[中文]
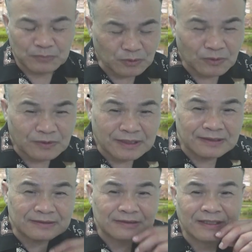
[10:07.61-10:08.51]
不过
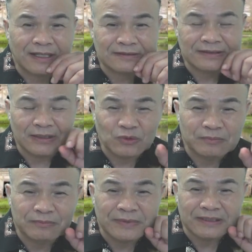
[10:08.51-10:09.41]
呢，他在
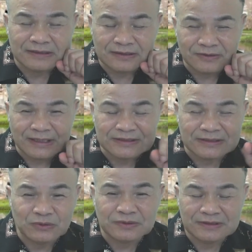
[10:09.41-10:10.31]
论命的时候，他
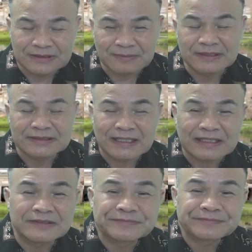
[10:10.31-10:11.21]
只论前面三个。